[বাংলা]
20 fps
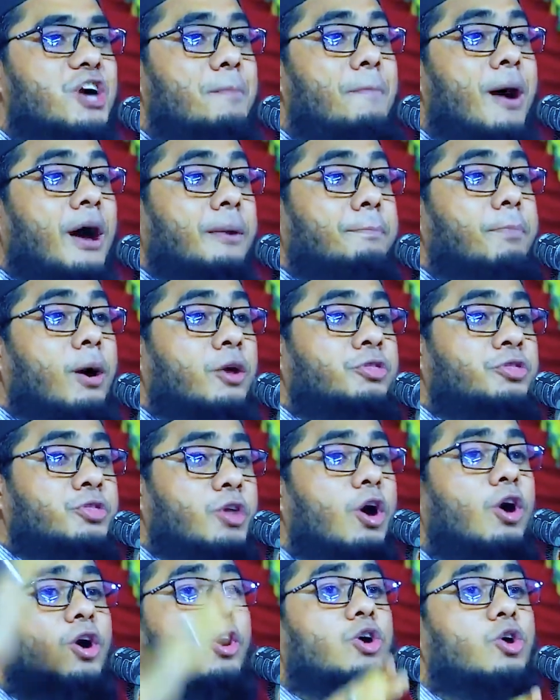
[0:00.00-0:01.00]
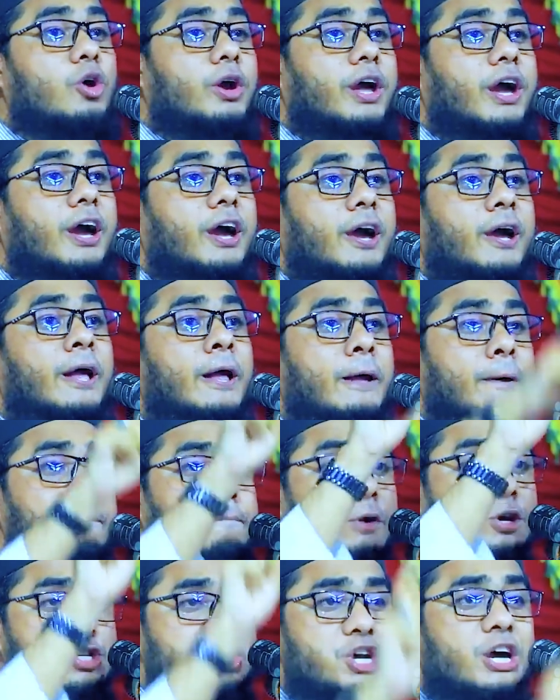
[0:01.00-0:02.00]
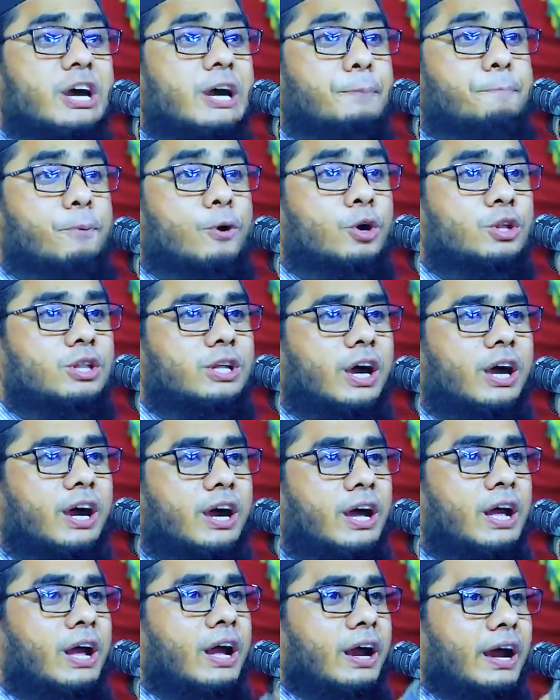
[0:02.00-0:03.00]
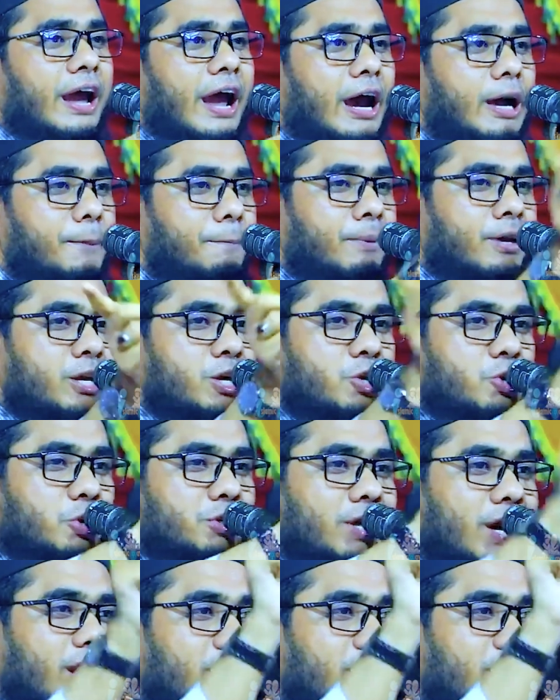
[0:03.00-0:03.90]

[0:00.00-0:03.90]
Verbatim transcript: জবান বন্ধ করে বসে পড়তে এক মিনিটও